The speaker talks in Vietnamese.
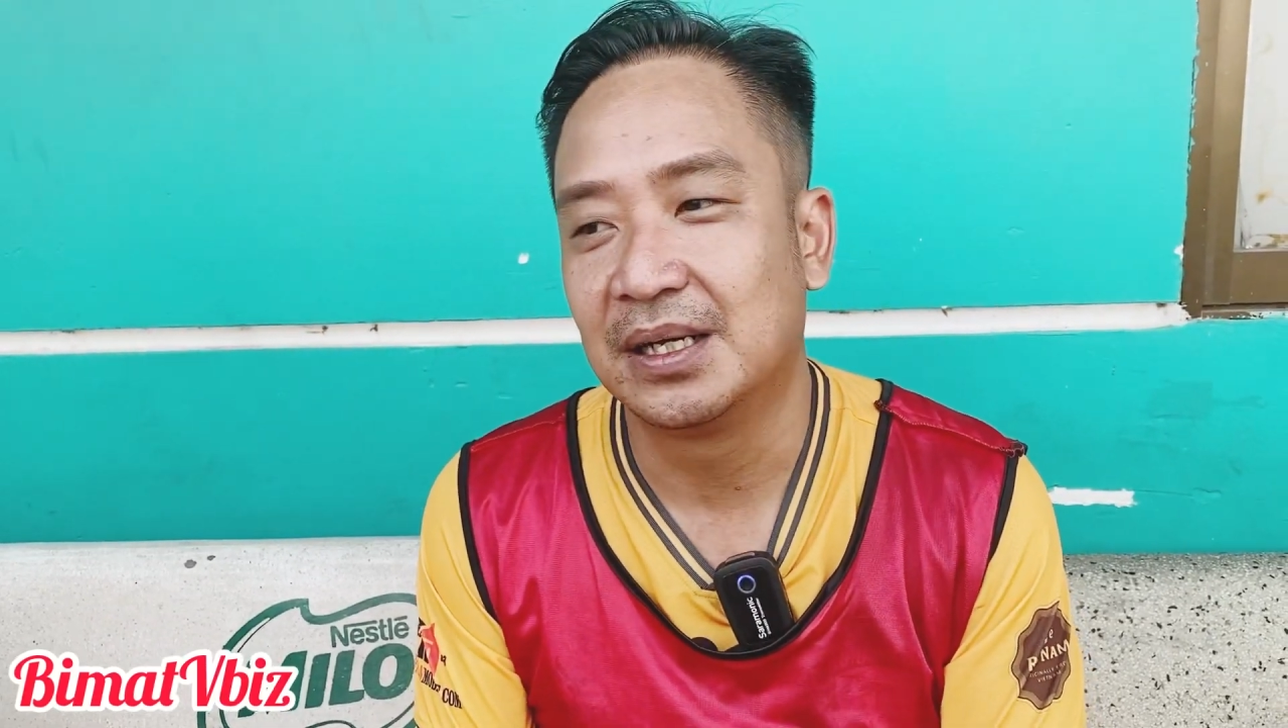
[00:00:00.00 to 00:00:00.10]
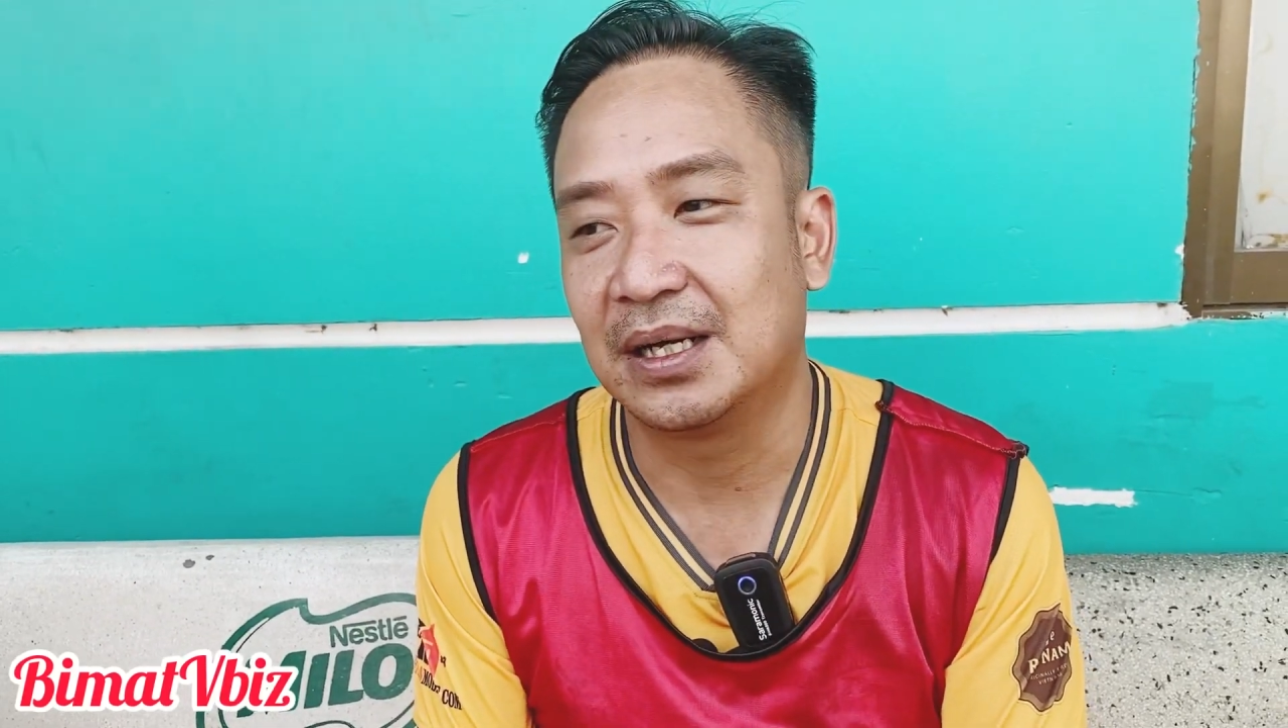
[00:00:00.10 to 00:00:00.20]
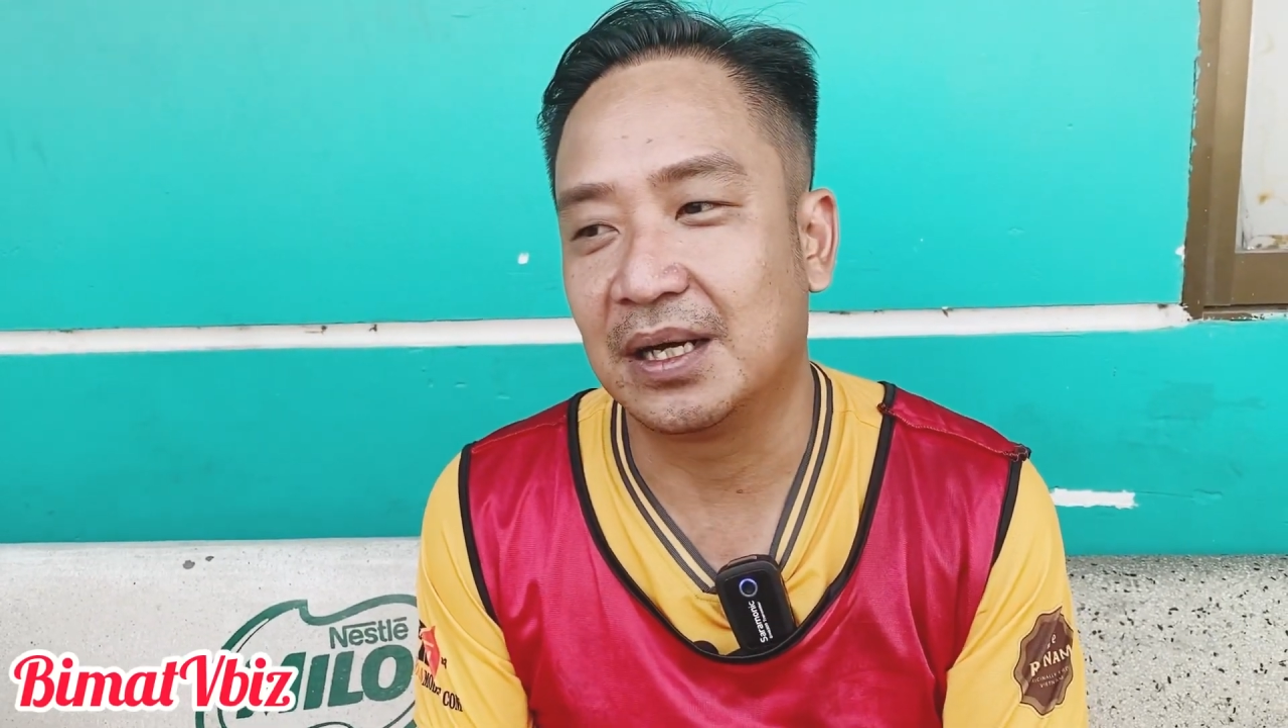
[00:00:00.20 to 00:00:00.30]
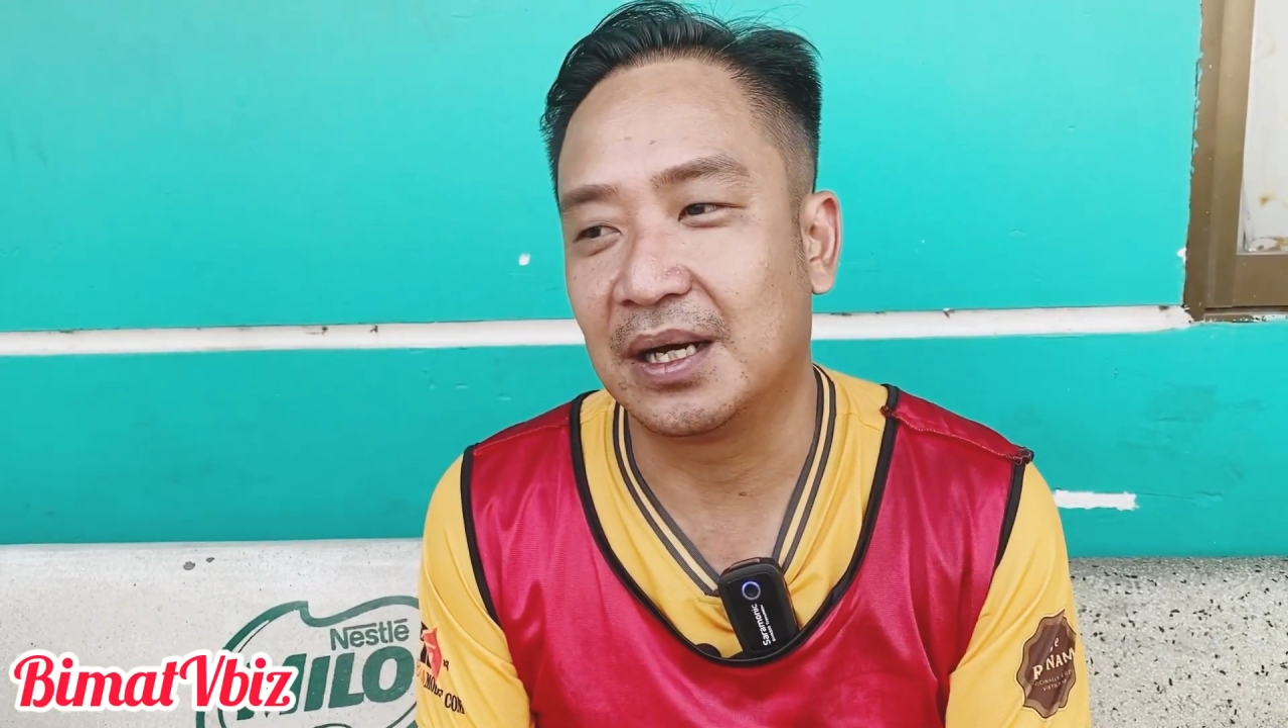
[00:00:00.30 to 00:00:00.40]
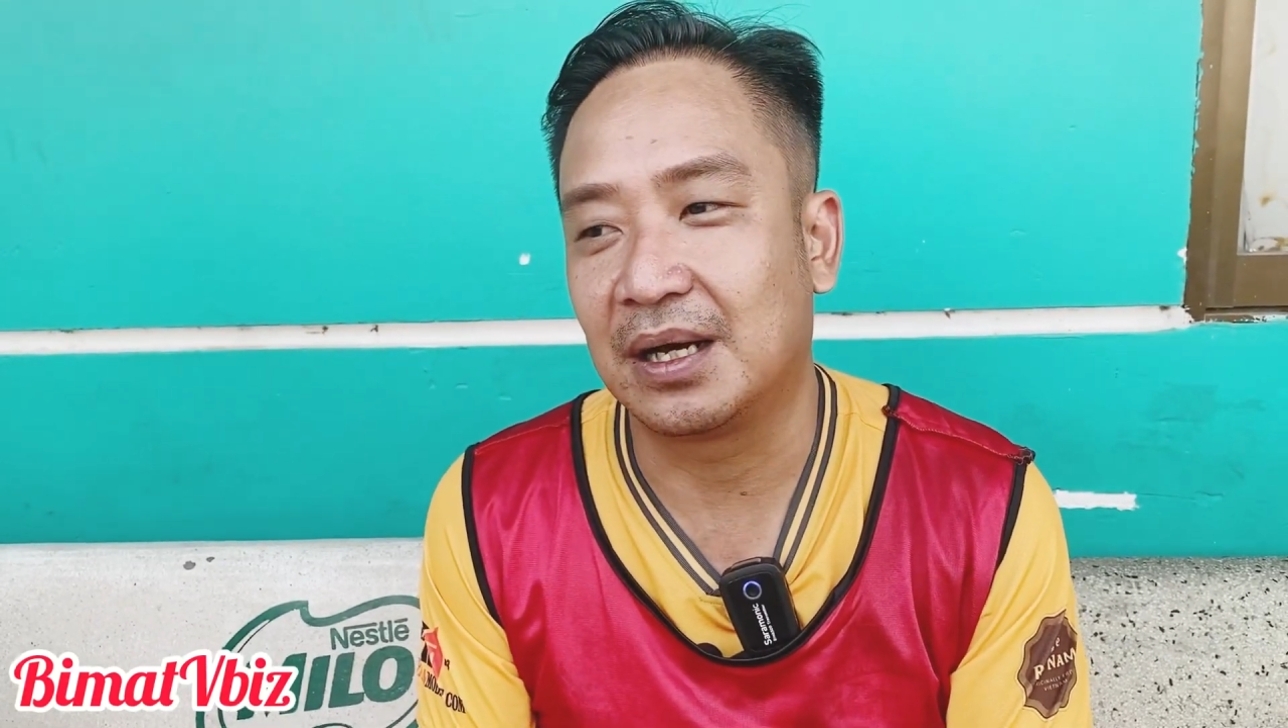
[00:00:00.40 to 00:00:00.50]

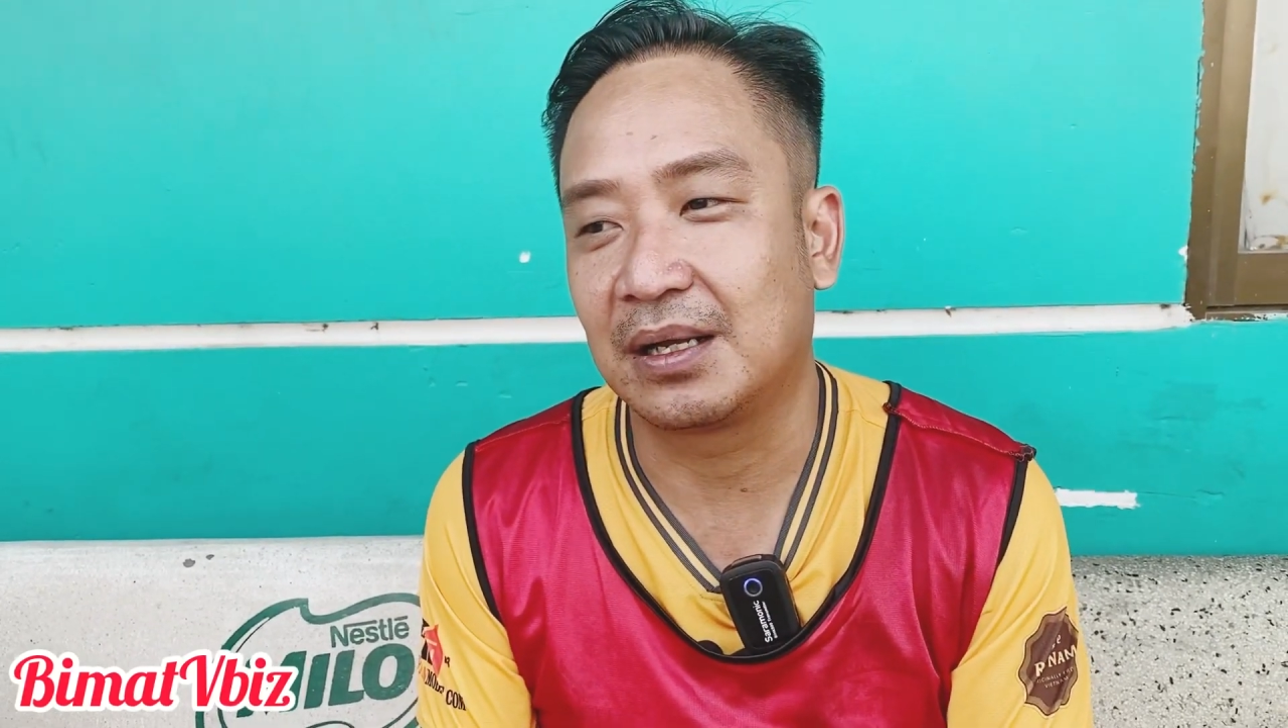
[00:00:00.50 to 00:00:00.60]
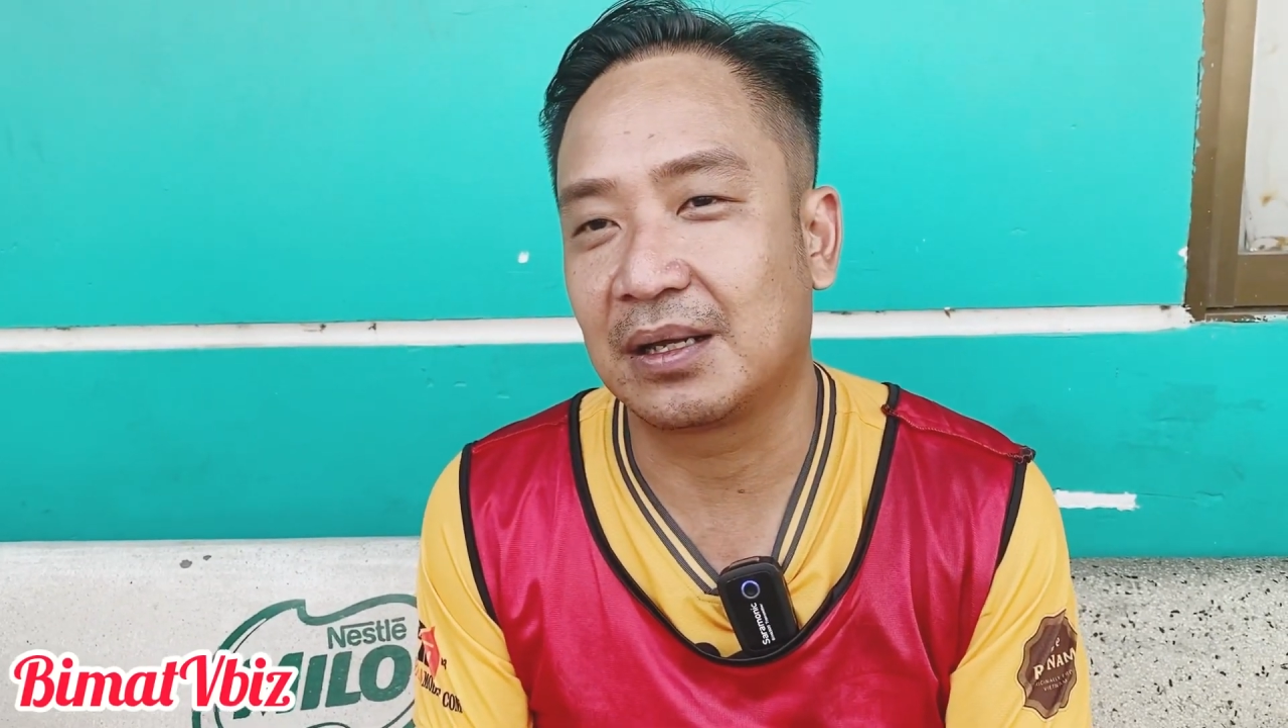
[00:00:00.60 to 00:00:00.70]
à,